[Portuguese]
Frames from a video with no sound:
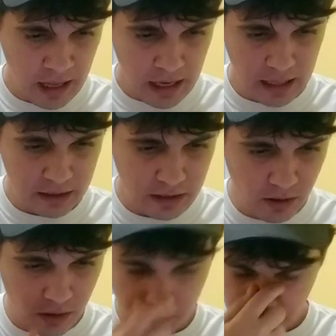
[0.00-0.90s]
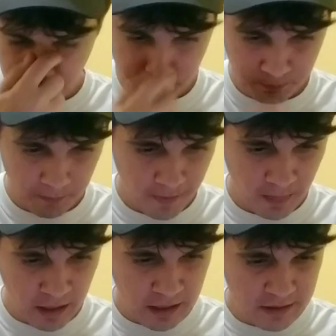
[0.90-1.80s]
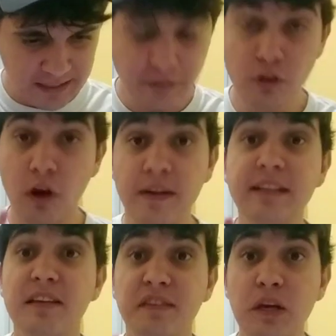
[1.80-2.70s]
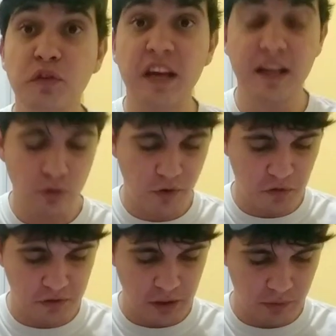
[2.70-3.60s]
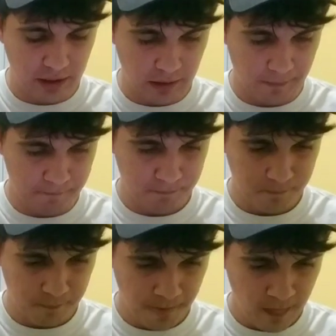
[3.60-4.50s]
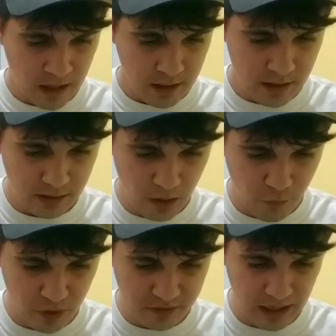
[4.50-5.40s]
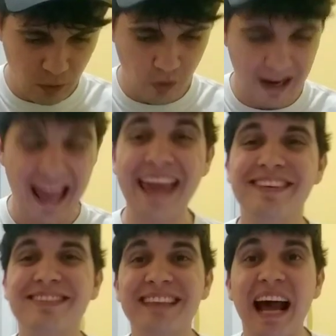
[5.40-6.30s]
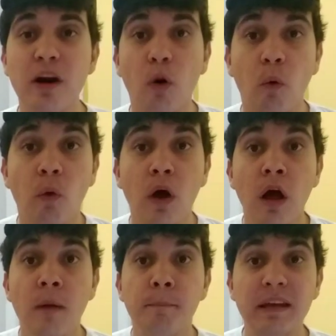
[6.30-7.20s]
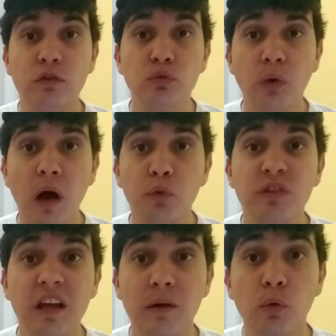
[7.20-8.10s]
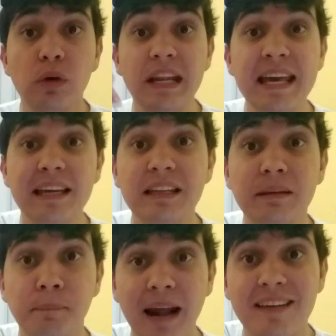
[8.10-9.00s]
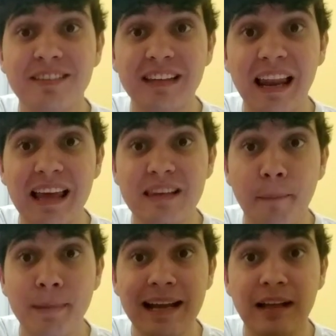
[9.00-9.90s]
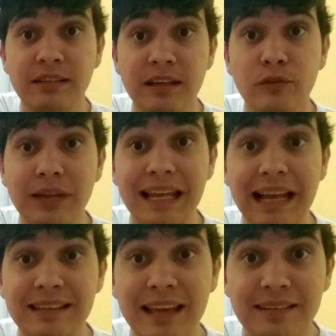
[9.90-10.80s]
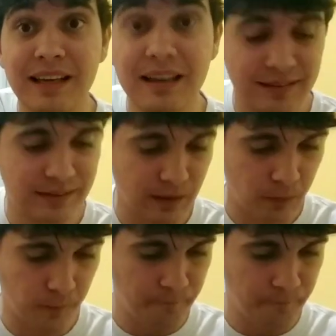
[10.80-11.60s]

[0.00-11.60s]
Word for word: Aqui, ó. 195 seguidores eu tenho nela. Então eu vou entrar agora. Staron. Pessoal, o link para instalar esse aplicativo tá na descrição.